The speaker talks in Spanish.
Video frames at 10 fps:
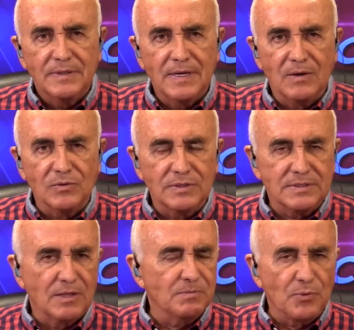que ha
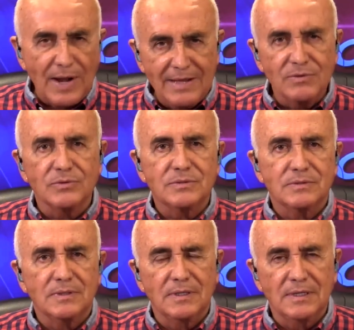cotizado por años
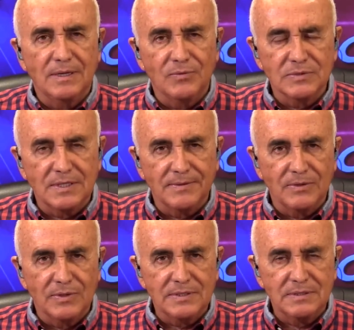en la bolsa de
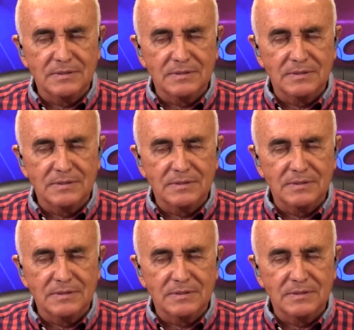valores